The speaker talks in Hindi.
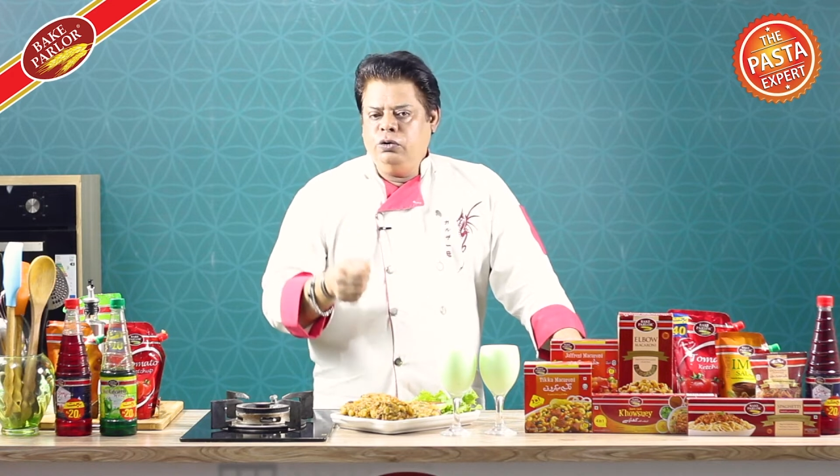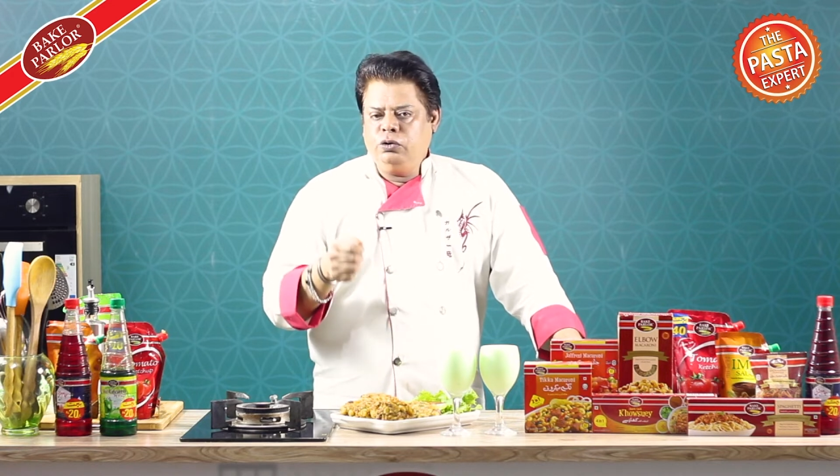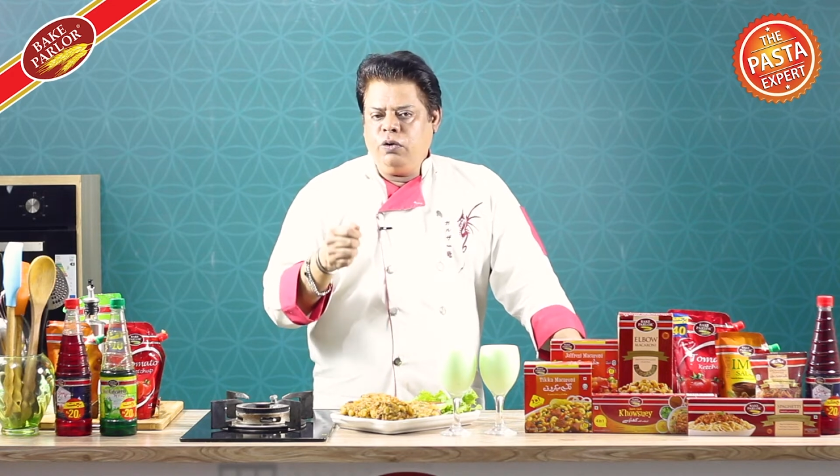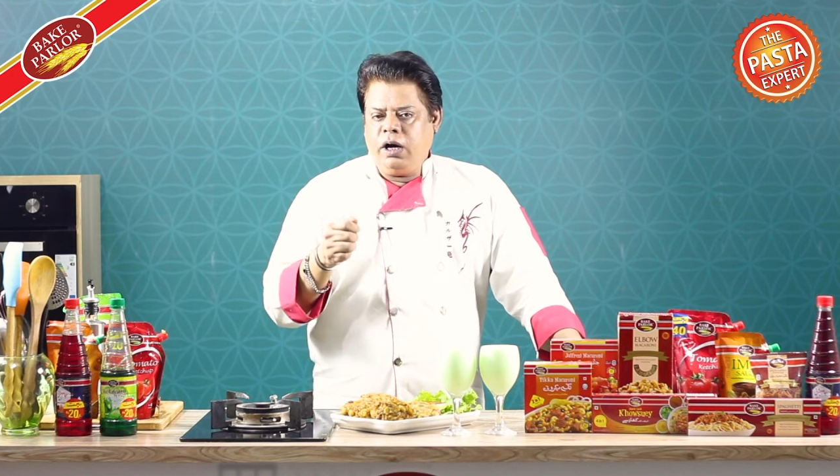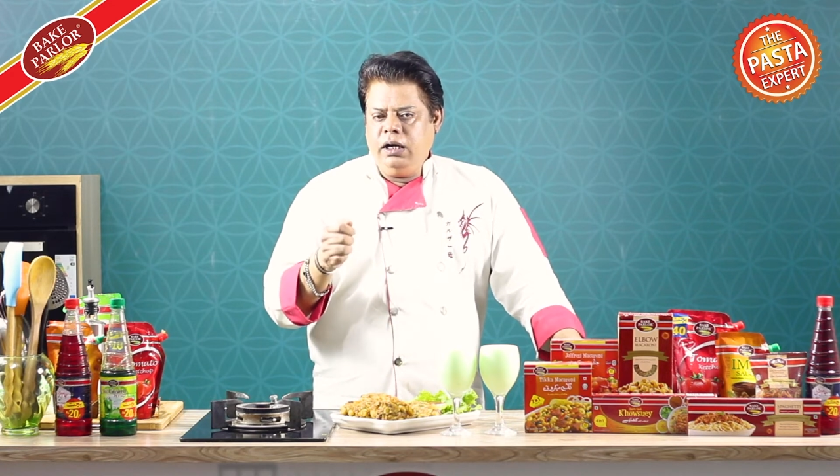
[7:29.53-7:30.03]

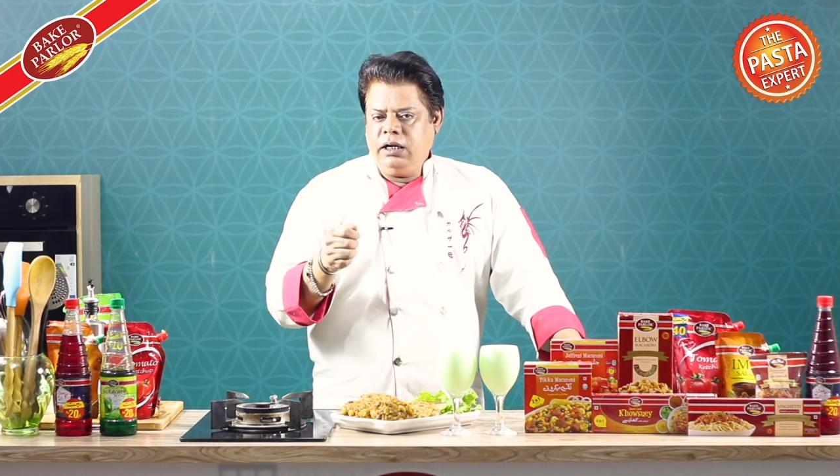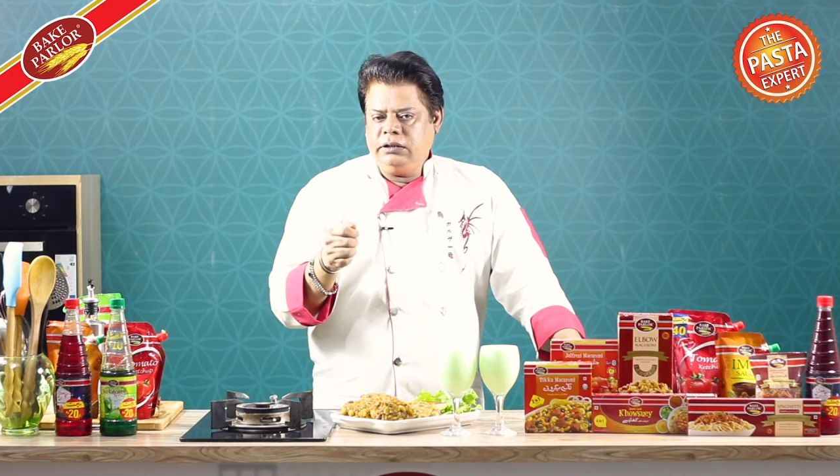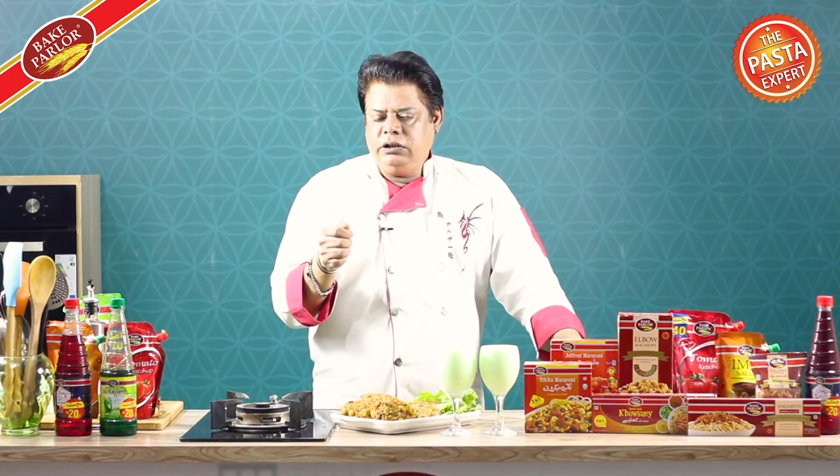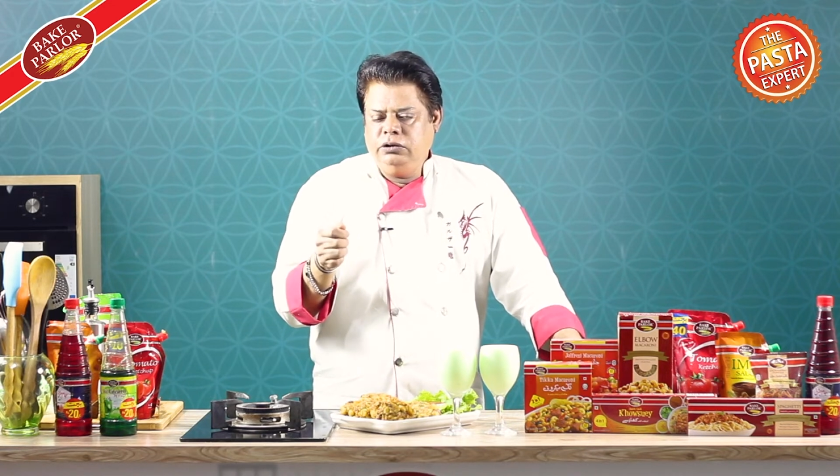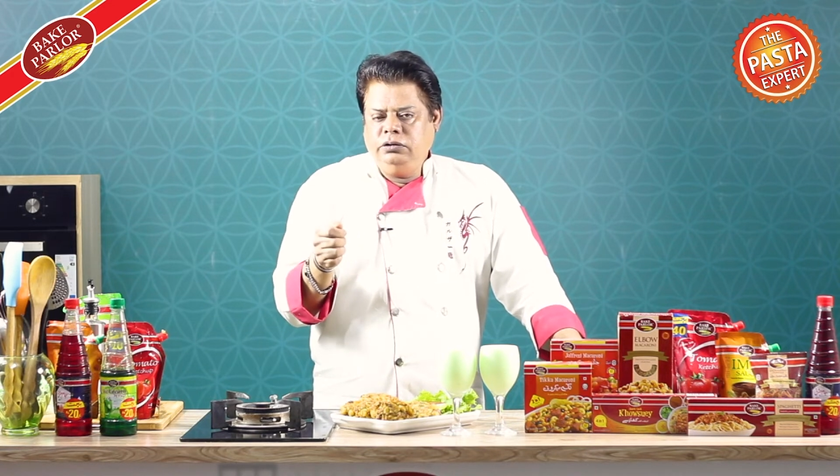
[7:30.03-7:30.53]
उसको हल्का
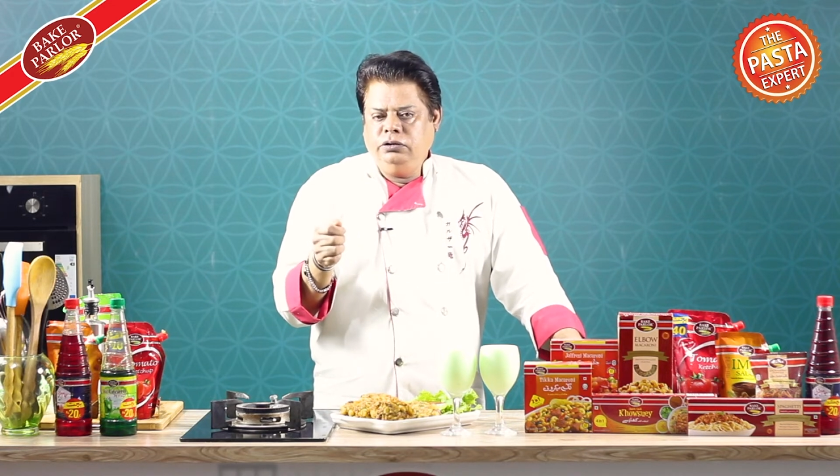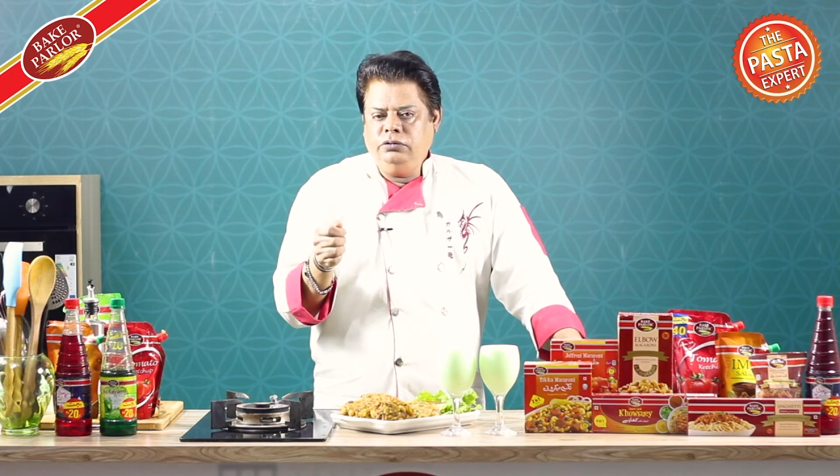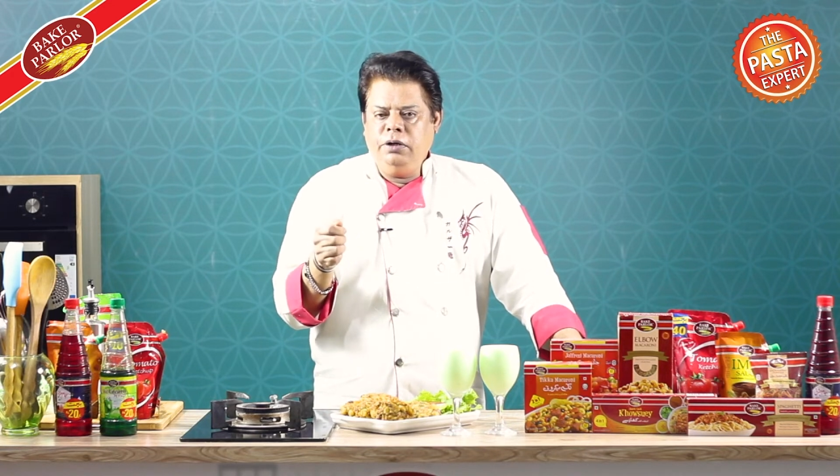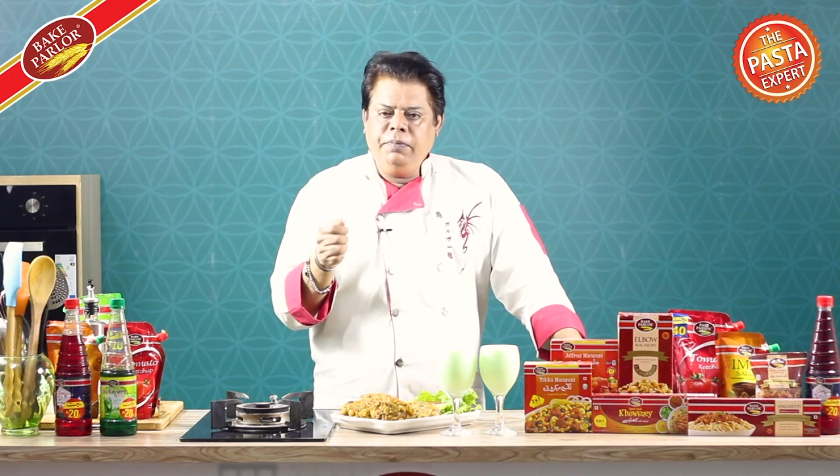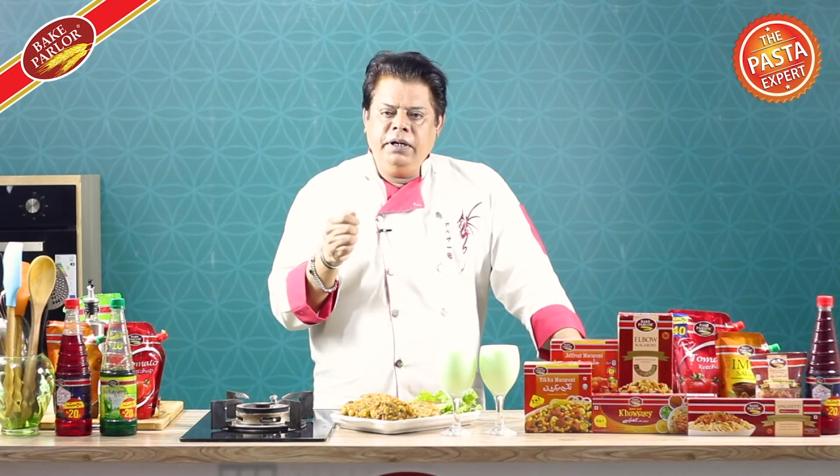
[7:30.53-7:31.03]
सा
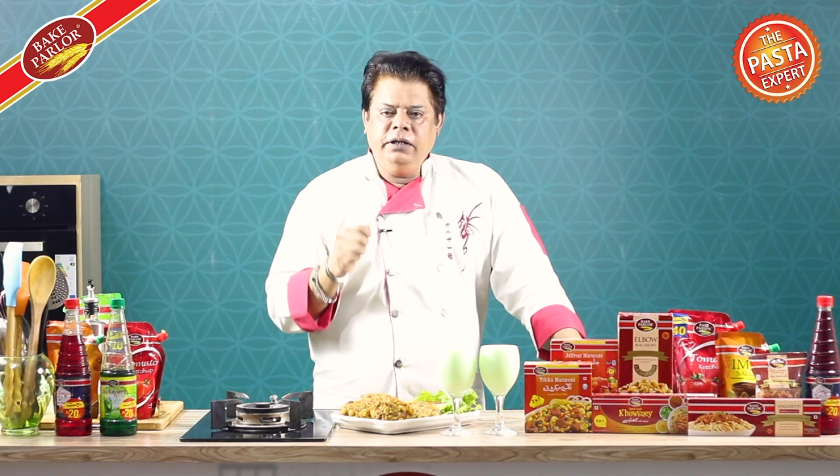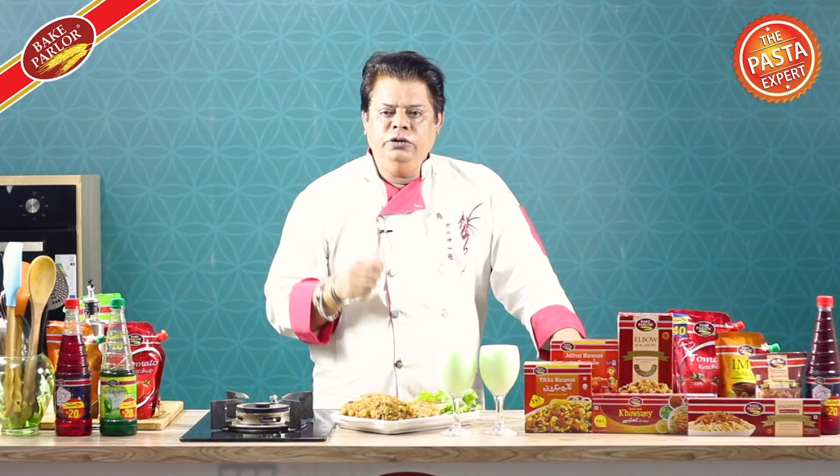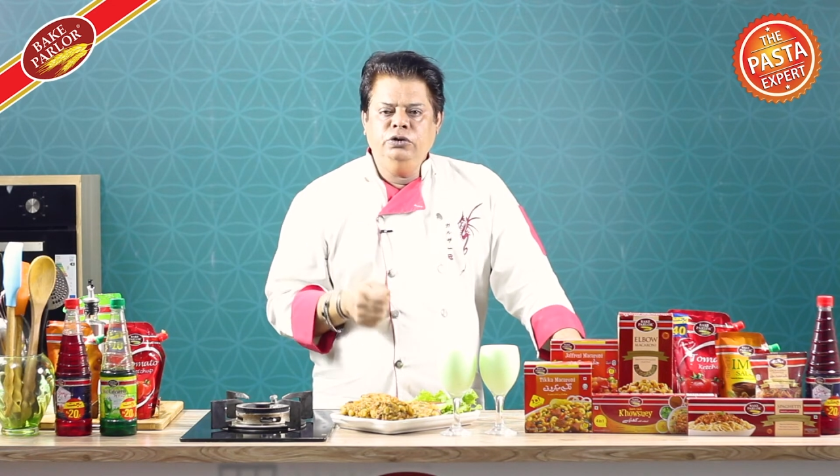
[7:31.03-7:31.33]
चूल्हे पे